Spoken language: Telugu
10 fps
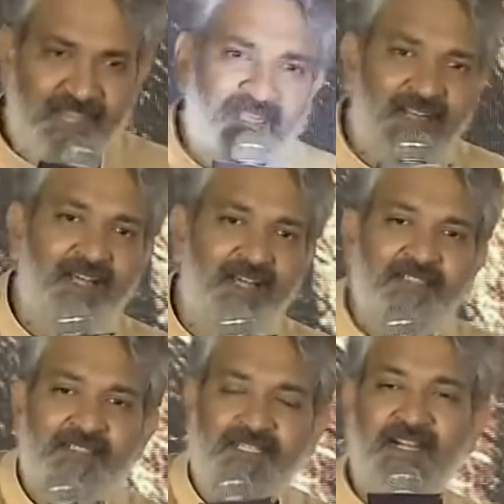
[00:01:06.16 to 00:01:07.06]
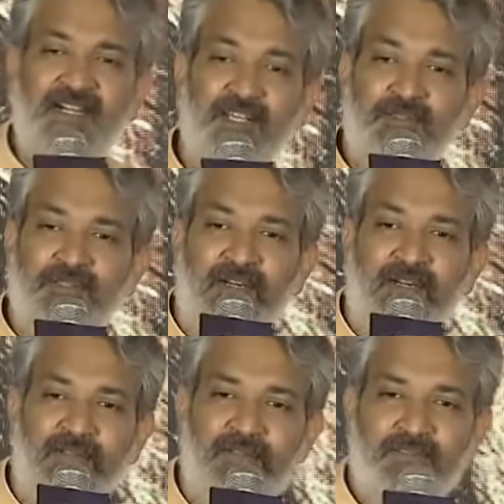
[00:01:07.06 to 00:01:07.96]
జక్కన్న చరణ్
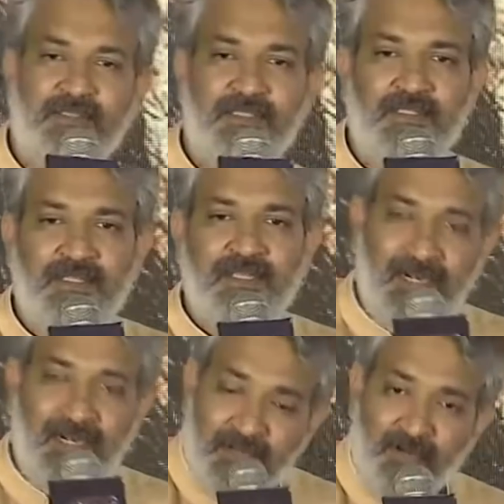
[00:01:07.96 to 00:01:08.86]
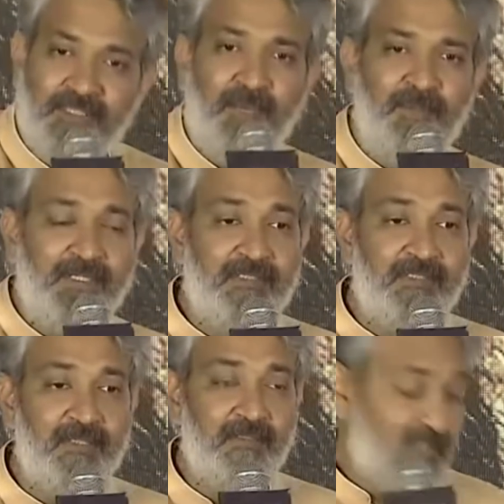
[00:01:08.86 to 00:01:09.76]
గిల్లుతున్నాడు అన్న వచ్చి కంప్లైంట్
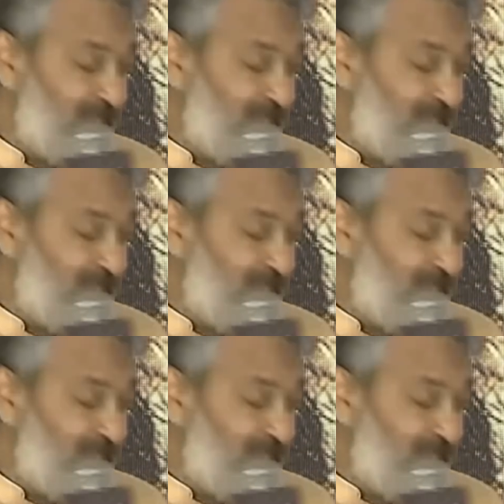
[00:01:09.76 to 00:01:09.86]
చేస్తాడు